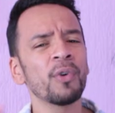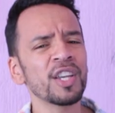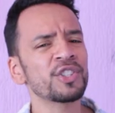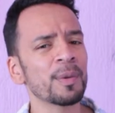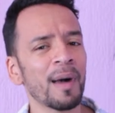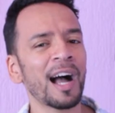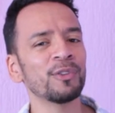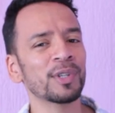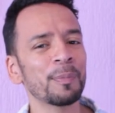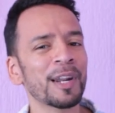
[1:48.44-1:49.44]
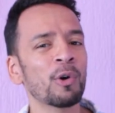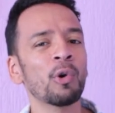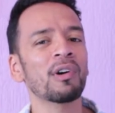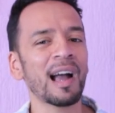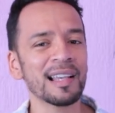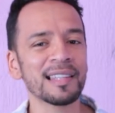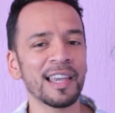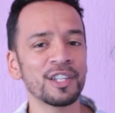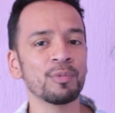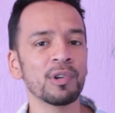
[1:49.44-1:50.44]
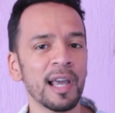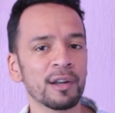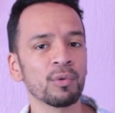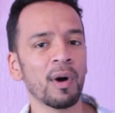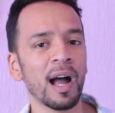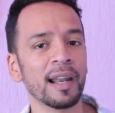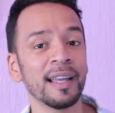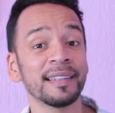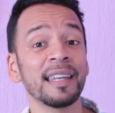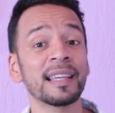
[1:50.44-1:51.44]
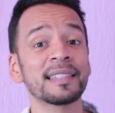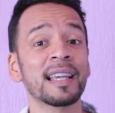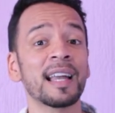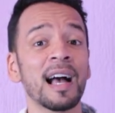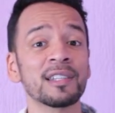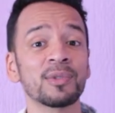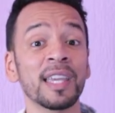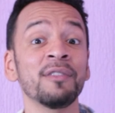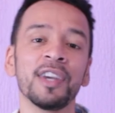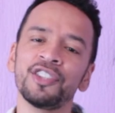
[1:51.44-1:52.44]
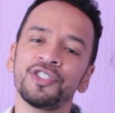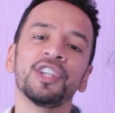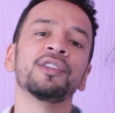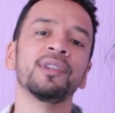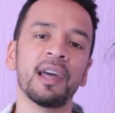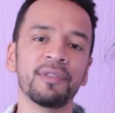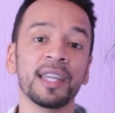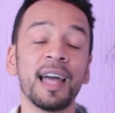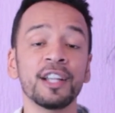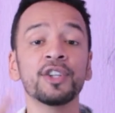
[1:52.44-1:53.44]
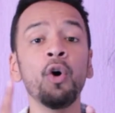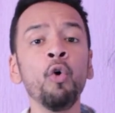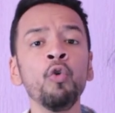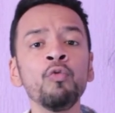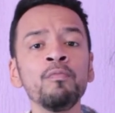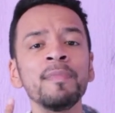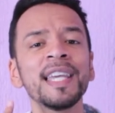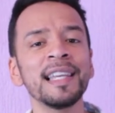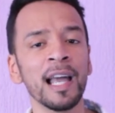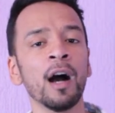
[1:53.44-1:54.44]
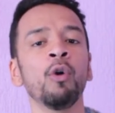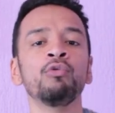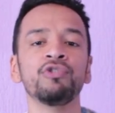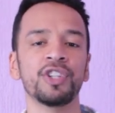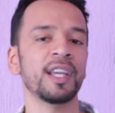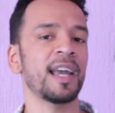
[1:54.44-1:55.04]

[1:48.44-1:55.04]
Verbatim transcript: Foi estimado que para colocar essa rede mulher no ar, teria que ser gasto aí, investido, na verdade, um milhão de